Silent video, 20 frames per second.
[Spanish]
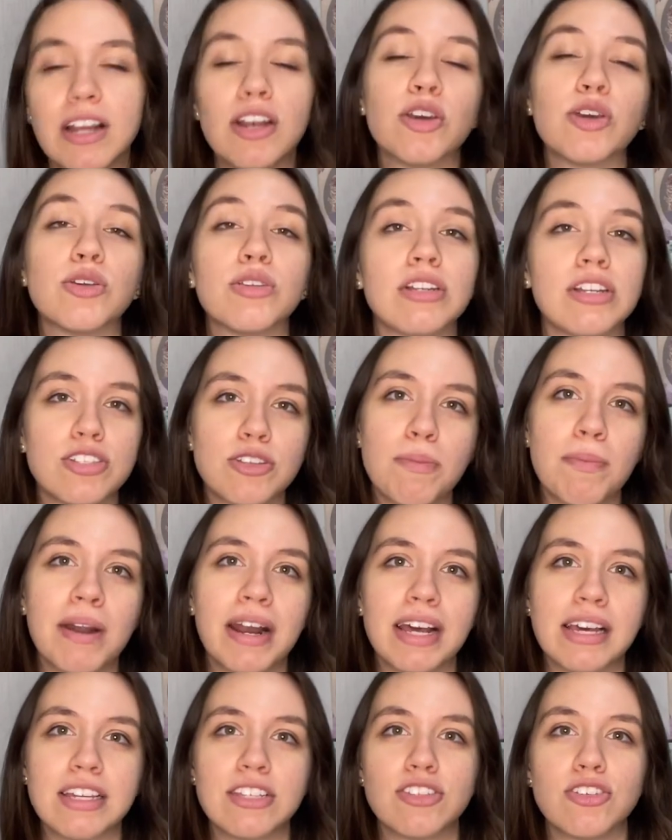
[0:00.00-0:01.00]
Lo que utilizo
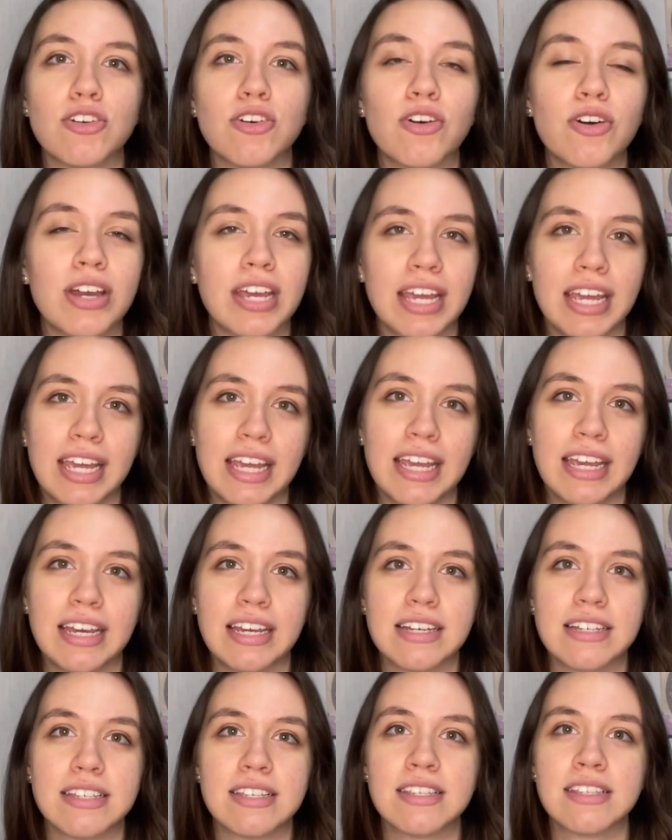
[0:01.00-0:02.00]
para eso
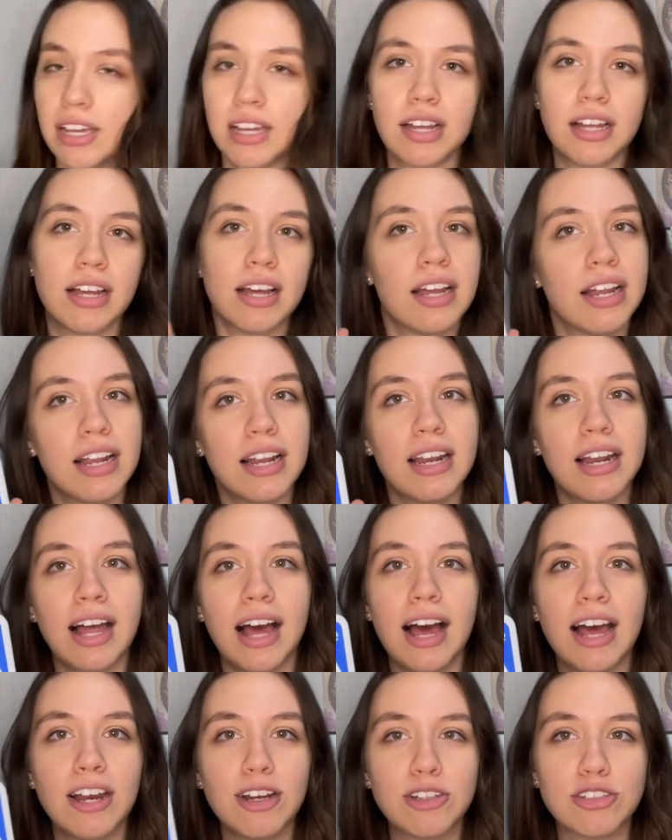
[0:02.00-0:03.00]
es
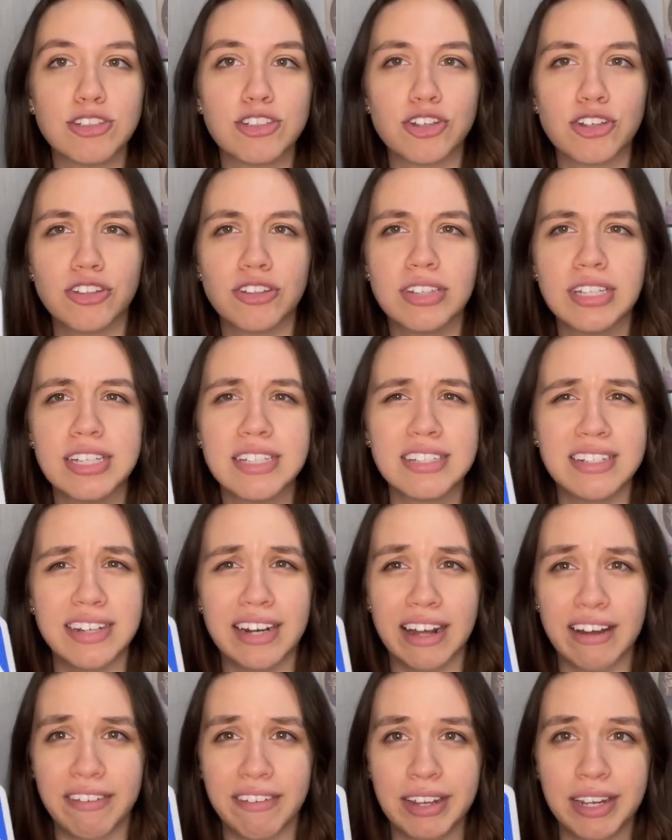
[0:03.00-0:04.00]
la loción de
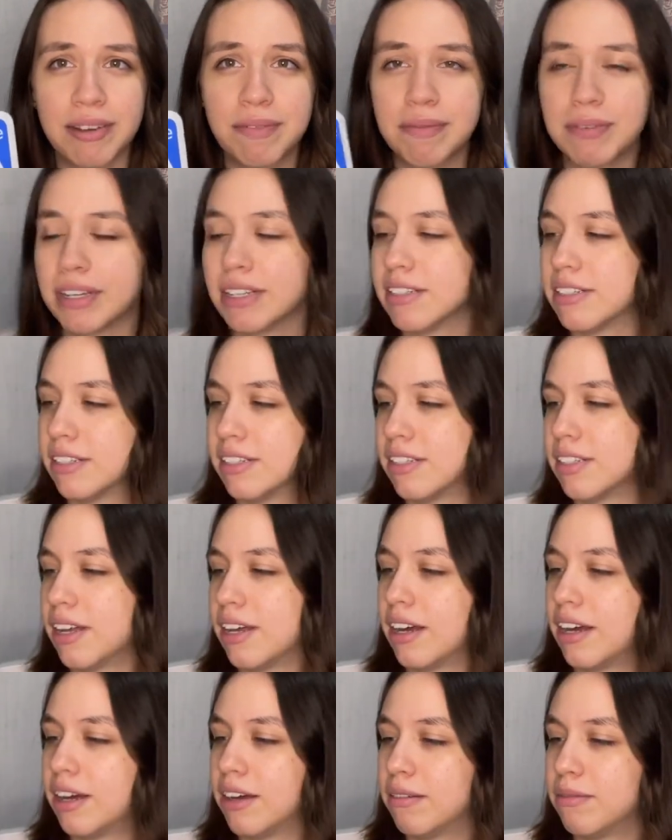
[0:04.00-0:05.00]
CeraVe. Esta es
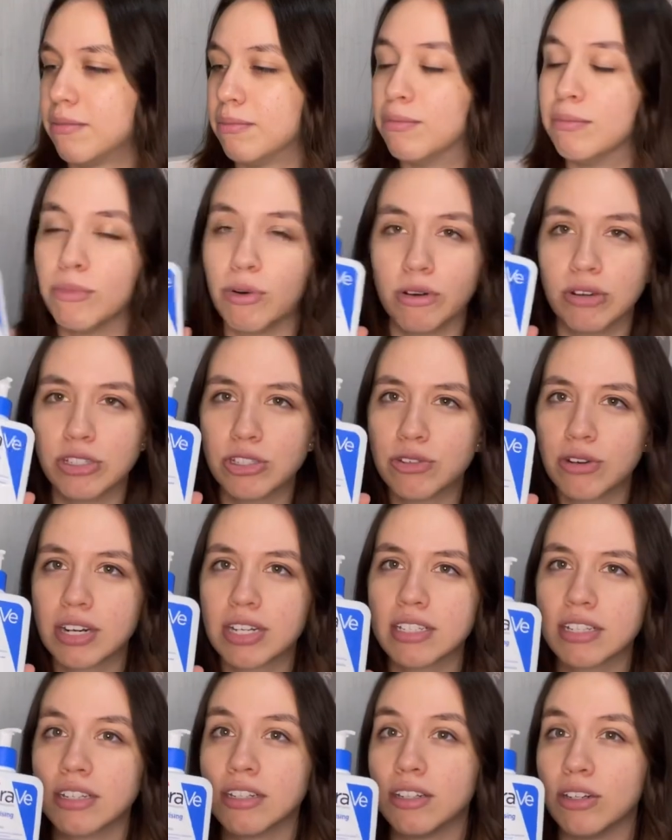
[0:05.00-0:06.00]
la
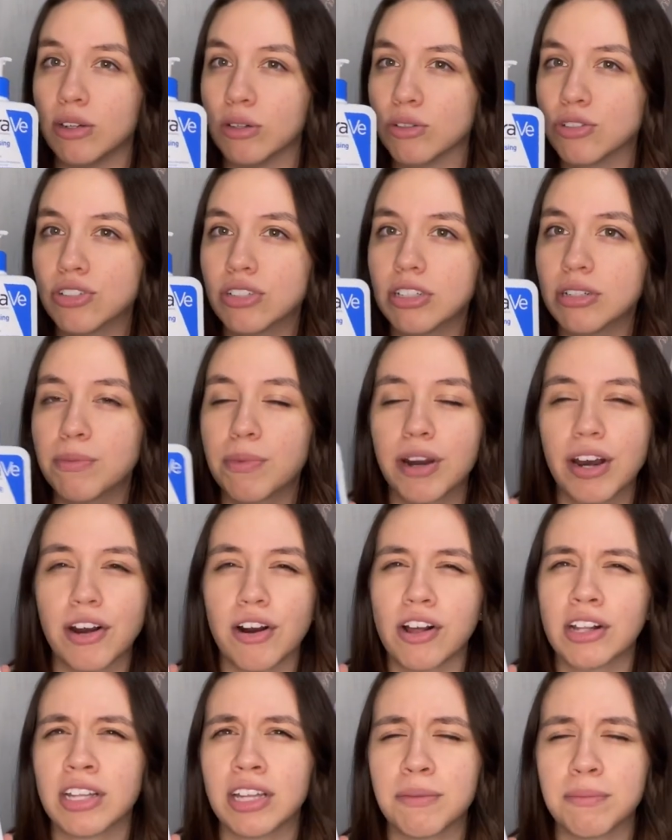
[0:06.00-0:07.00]
Moisturizing Lotion, pero
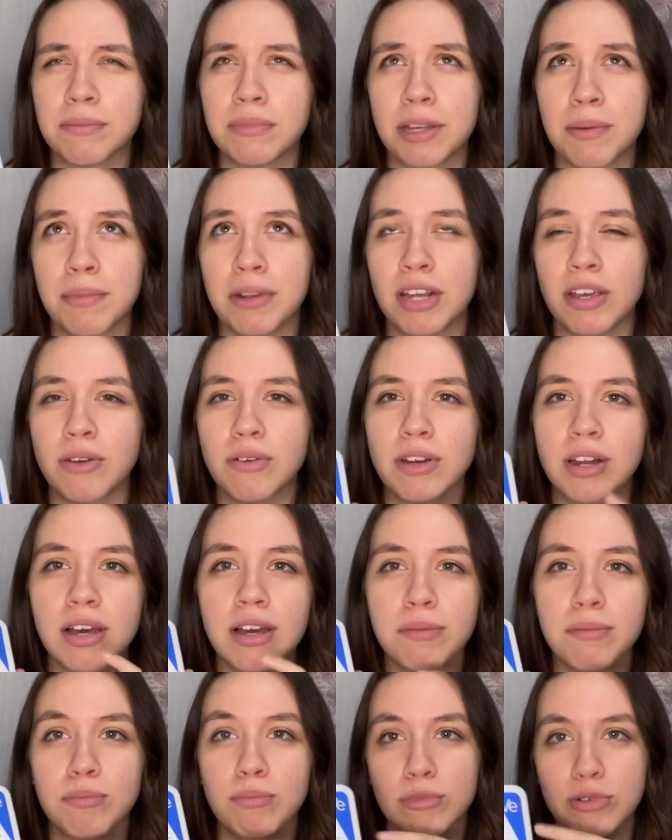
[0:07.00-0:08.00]
creo que también hay
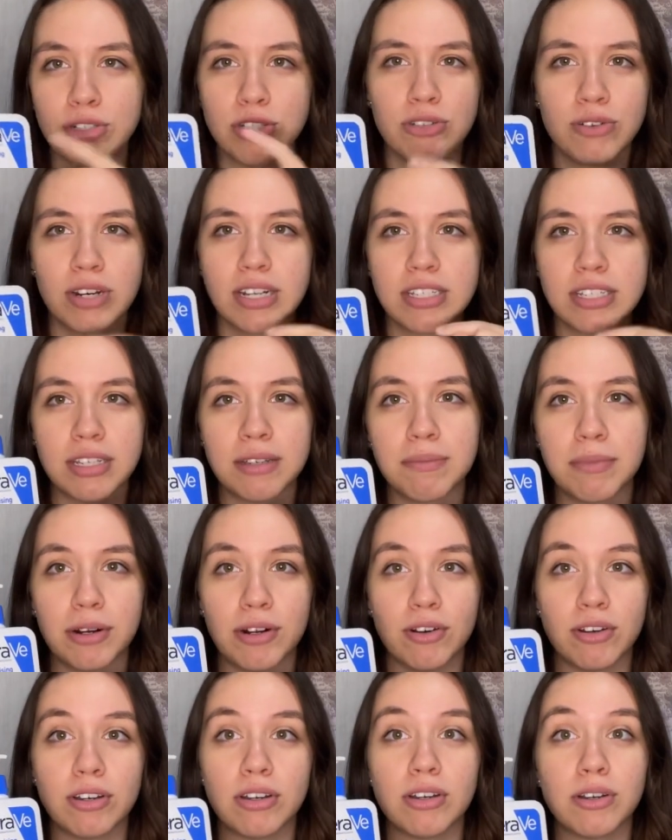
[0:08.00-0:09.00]
una Moisturizing
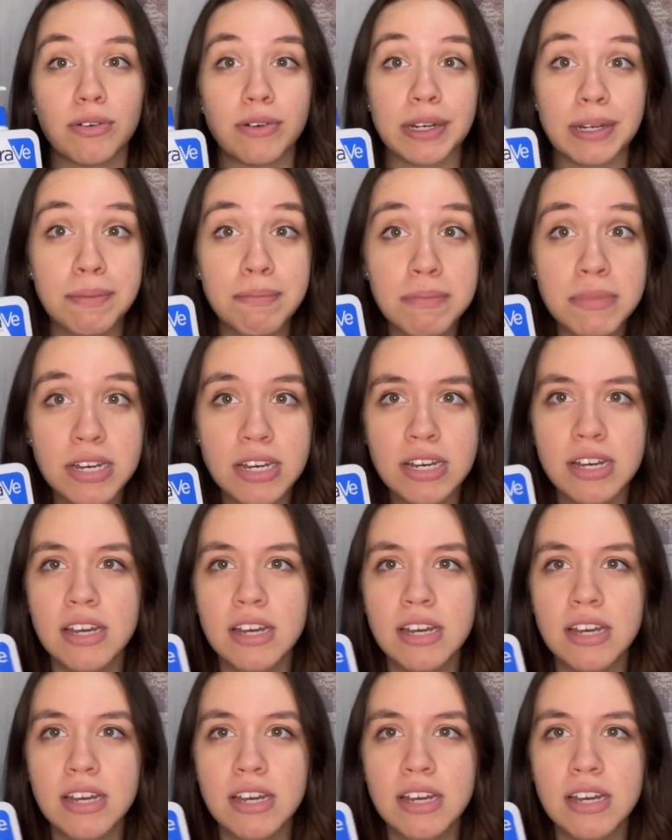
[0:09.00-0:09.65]
pero Cream.